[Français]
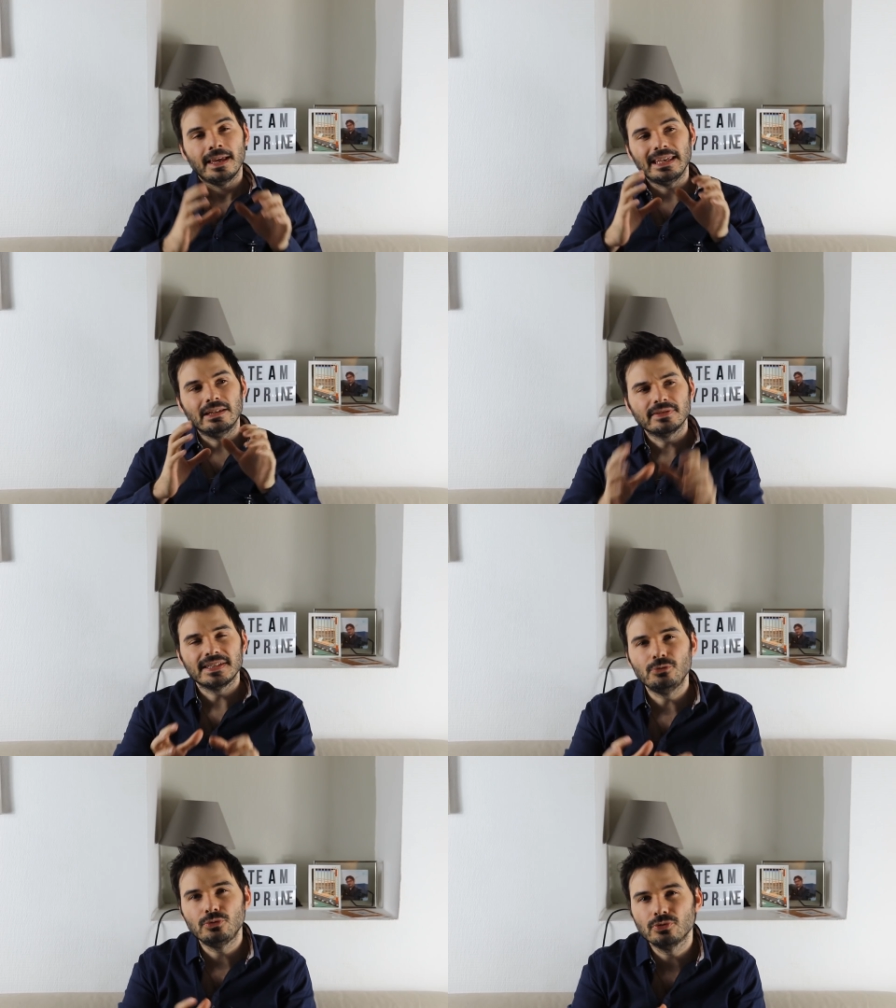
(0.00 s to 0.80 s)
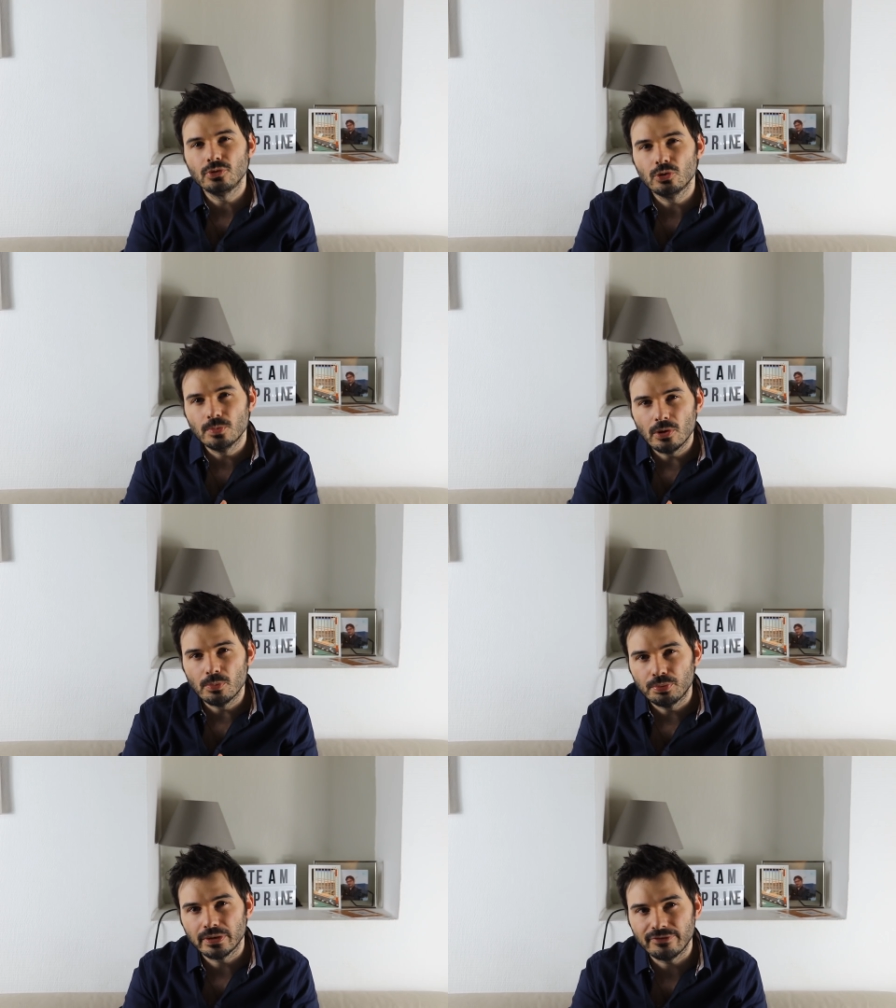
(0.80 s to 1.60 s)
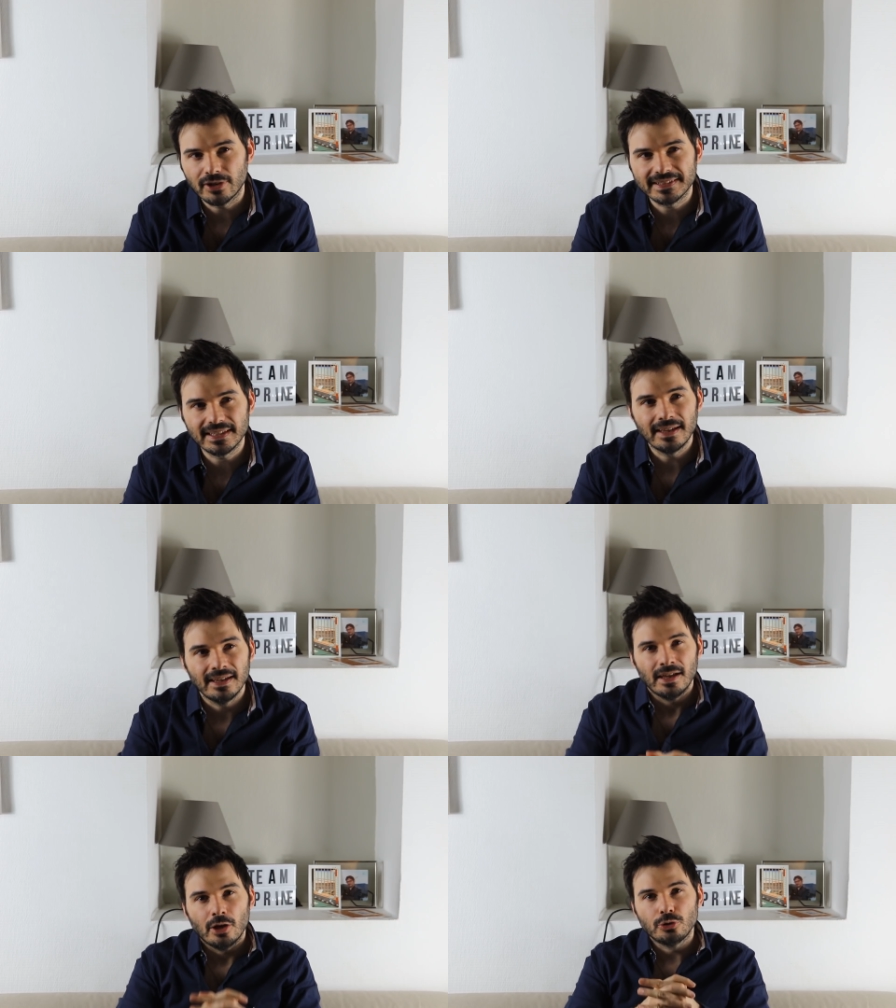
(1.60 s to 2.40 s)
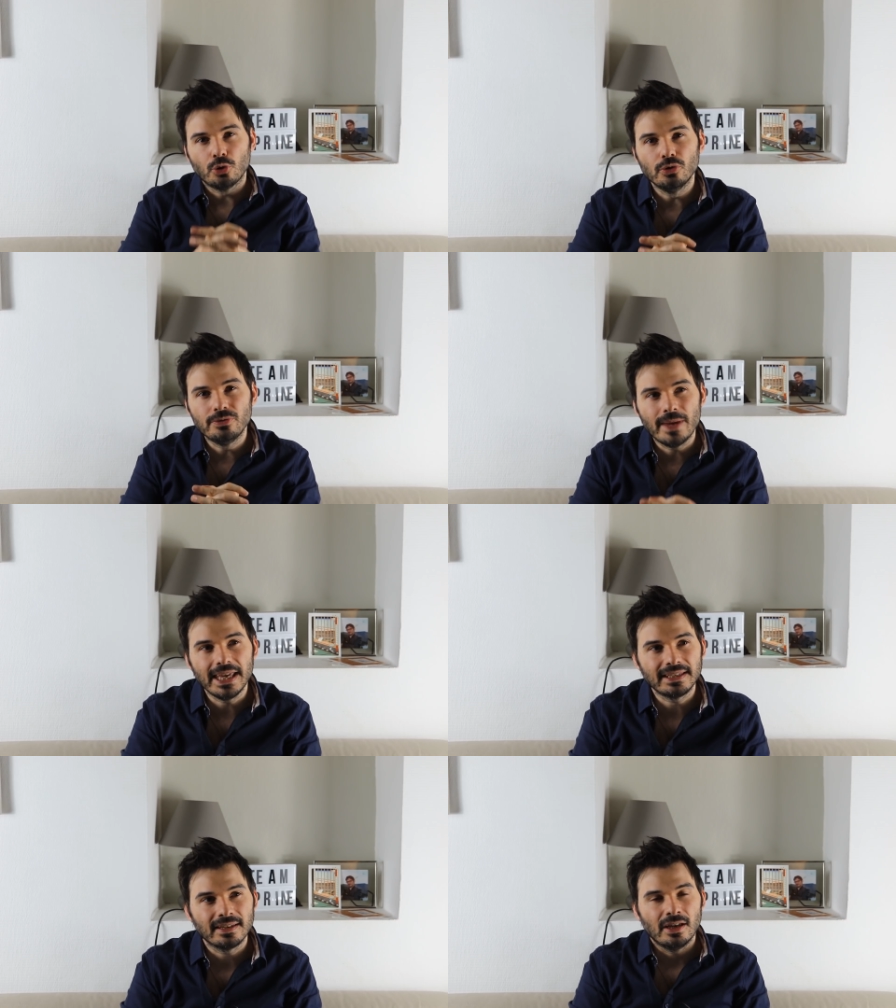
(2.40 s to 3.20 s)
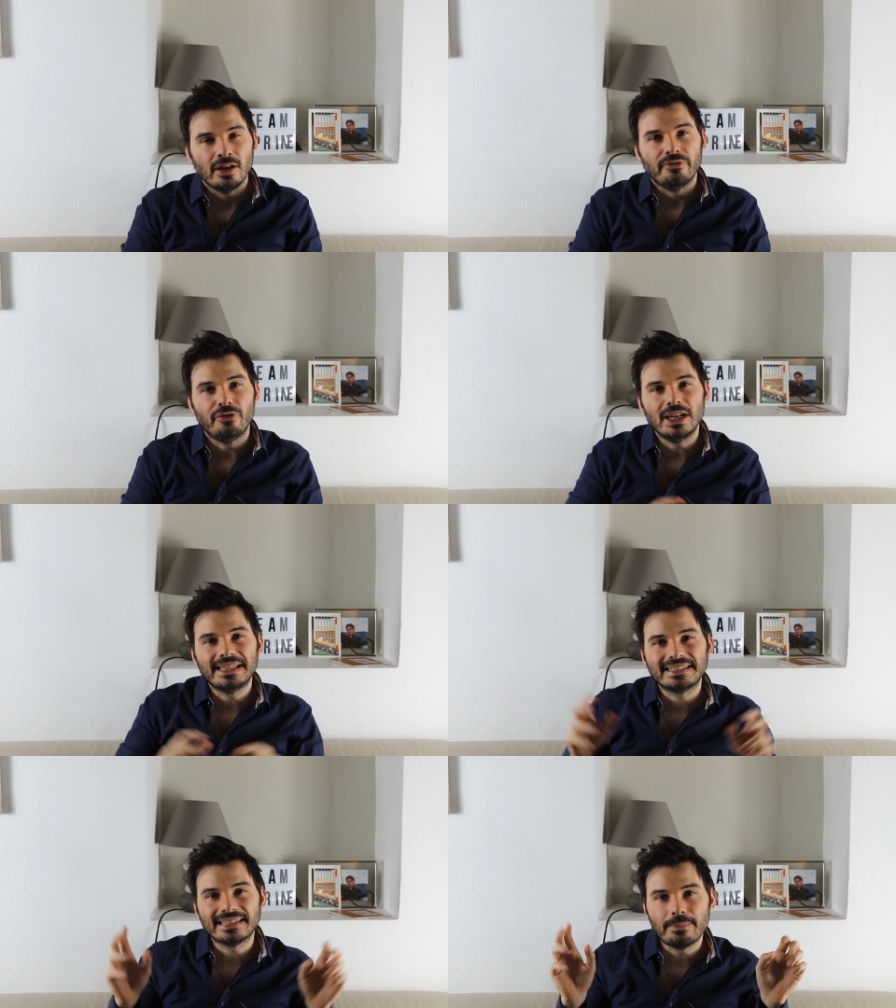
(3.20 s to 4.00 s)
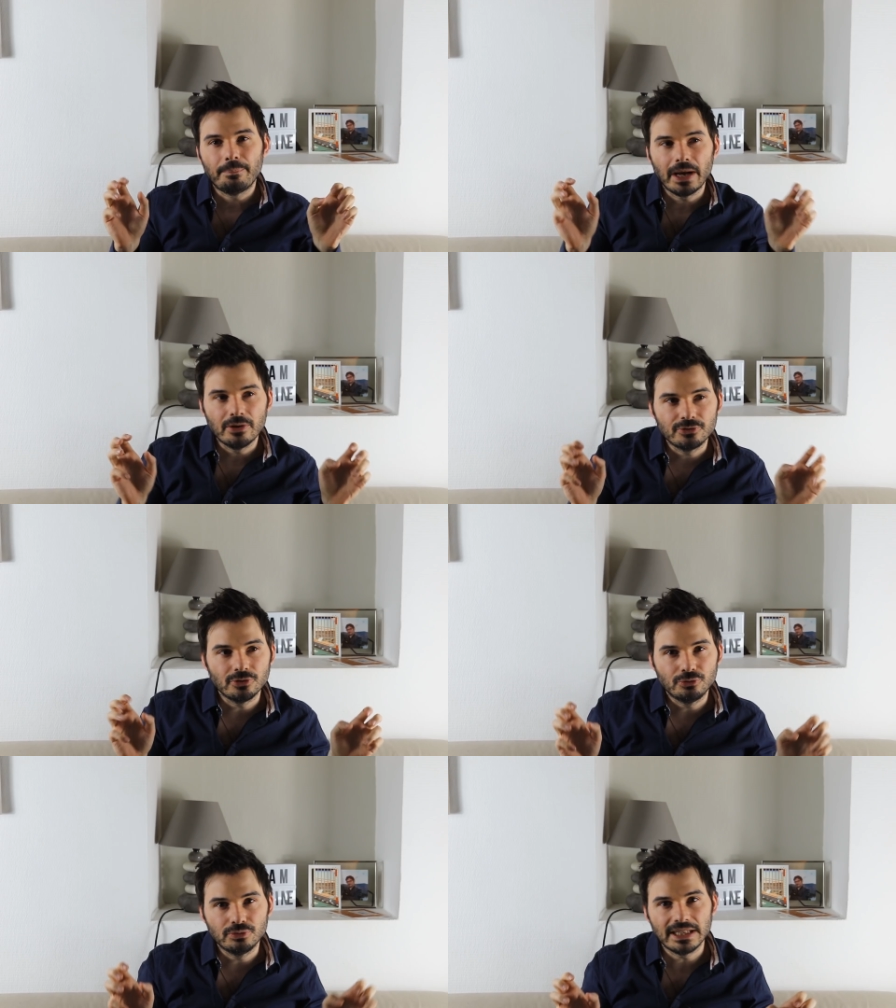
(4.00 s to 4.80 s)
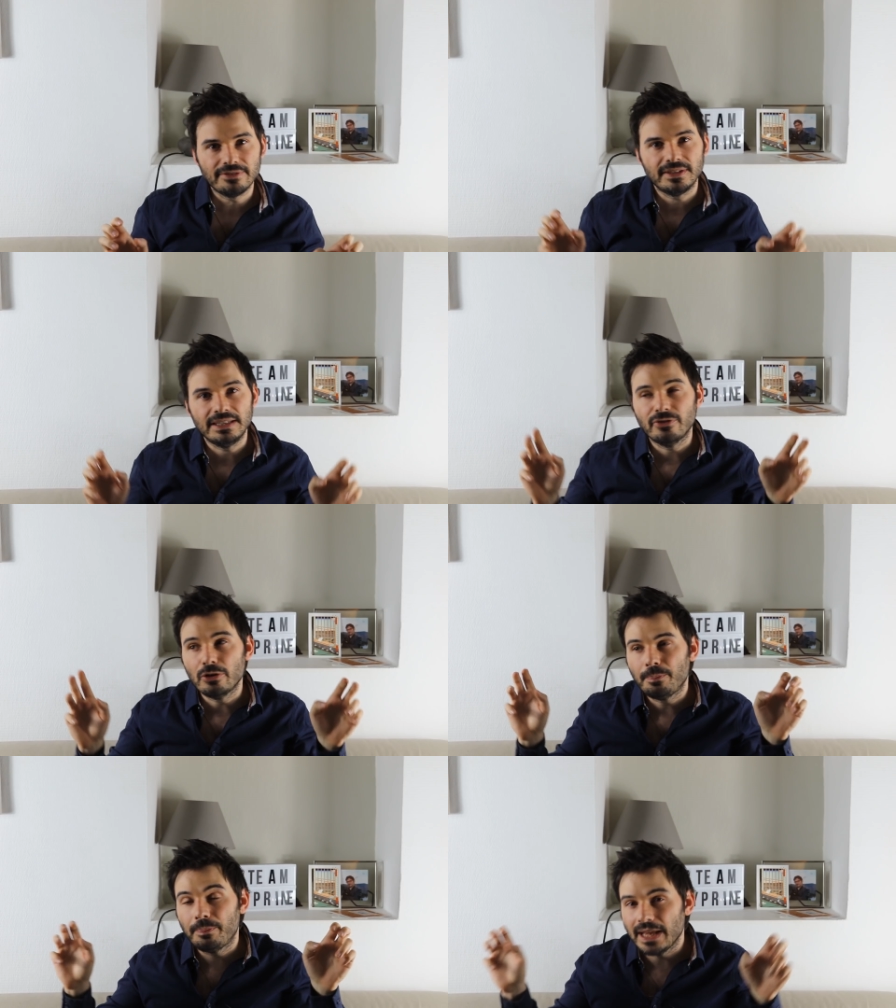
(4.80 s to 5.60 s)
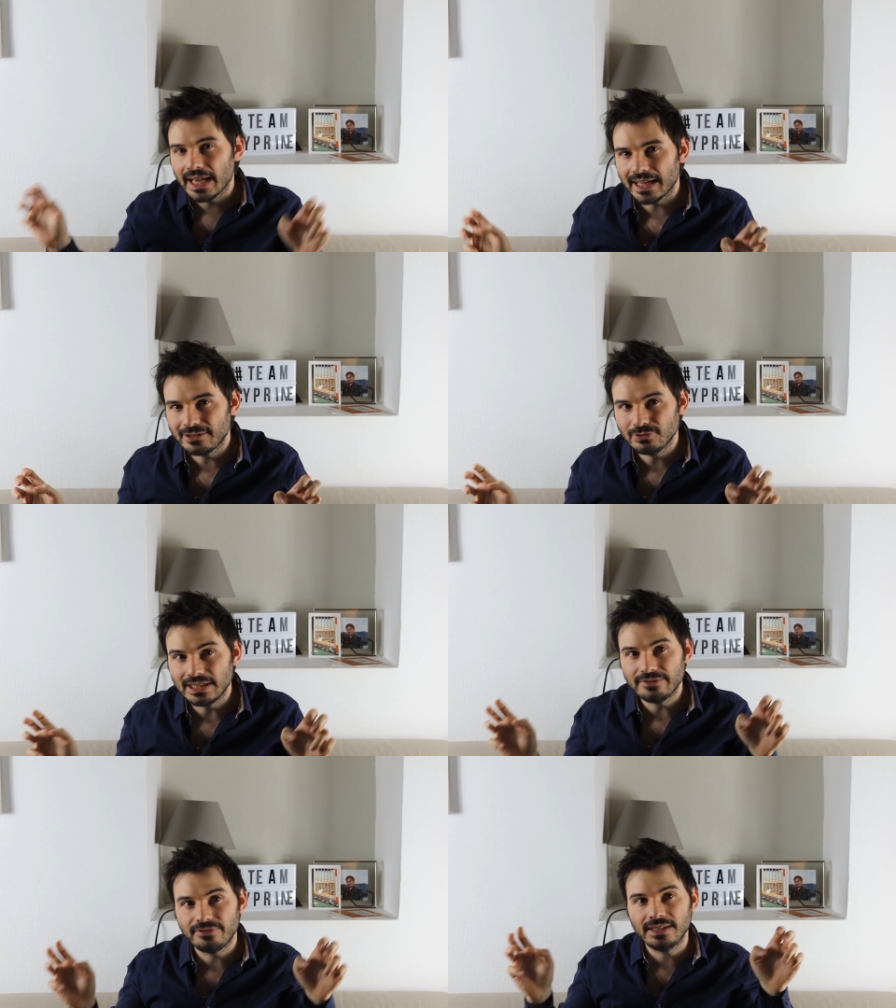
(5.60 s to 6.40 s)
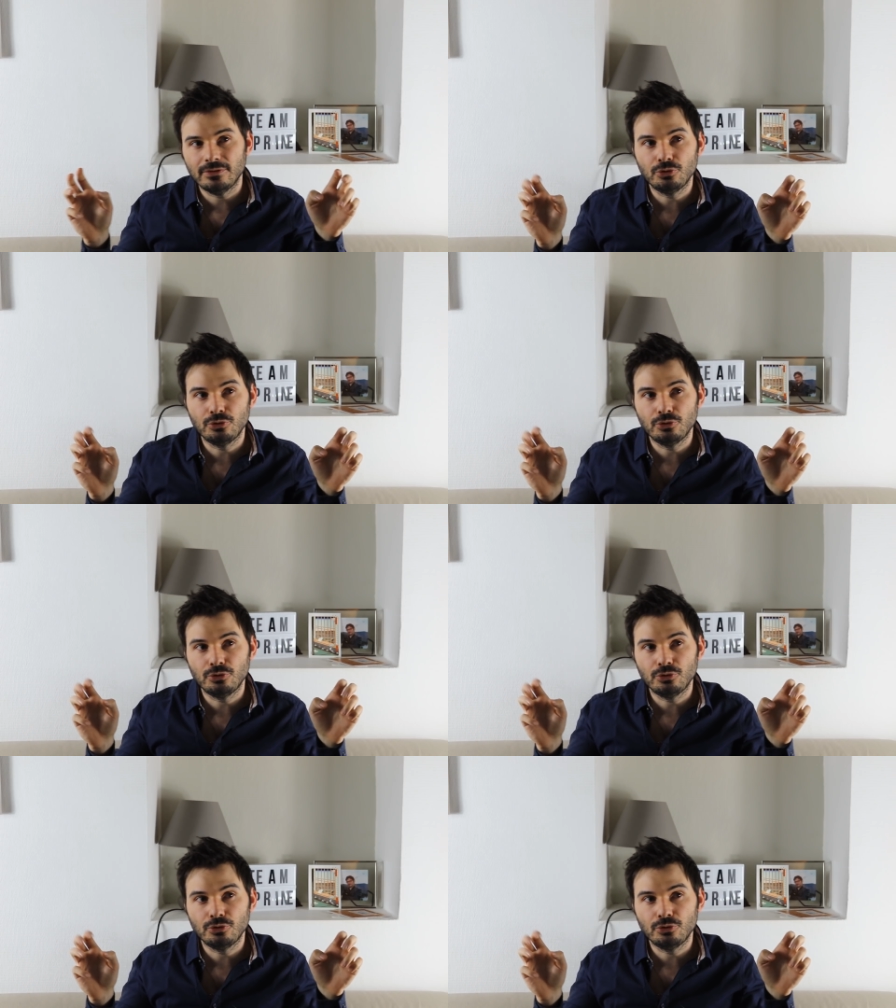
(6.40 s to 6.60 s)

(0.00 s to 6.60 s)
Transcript: Et en séduction, comment on pourrait voir ça Trop de mecs veulent être sympas aux yeux de toutes les filles, veulent plaire à toutes les filles.